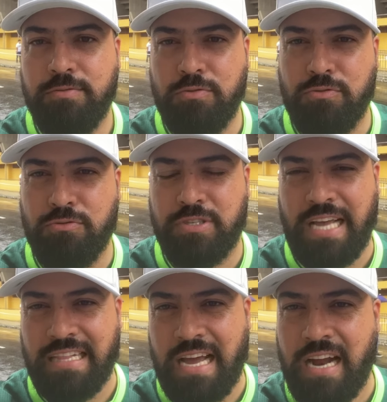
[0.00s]
O
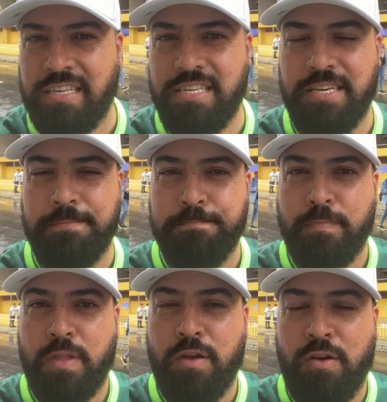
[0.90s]
Zanardi
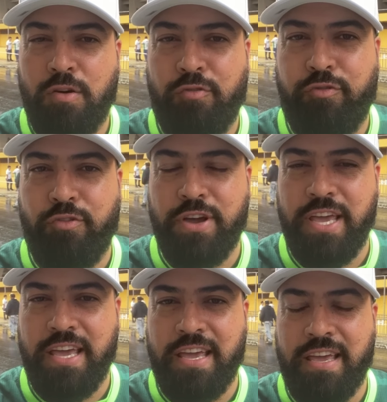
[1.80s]

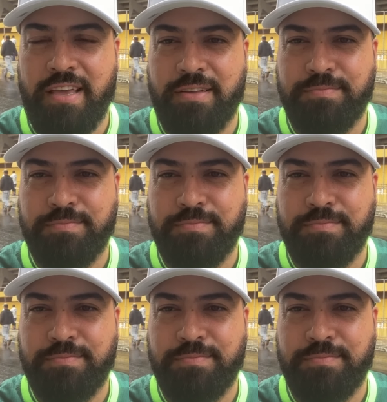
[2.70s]
foi